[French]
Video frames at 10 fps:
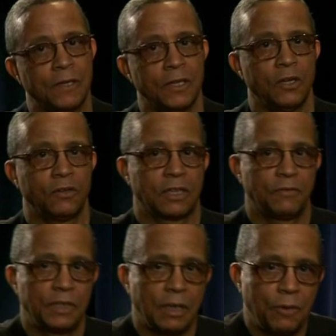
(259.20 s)
Vous
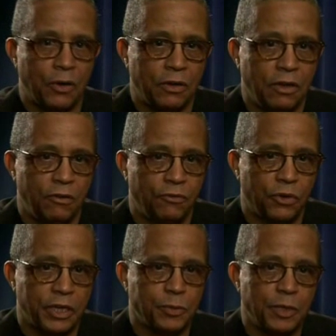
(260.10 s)
savez, d'abord, il
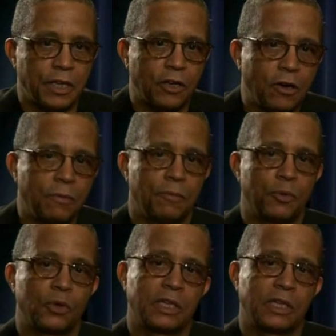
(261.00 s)
faut expliquer comment,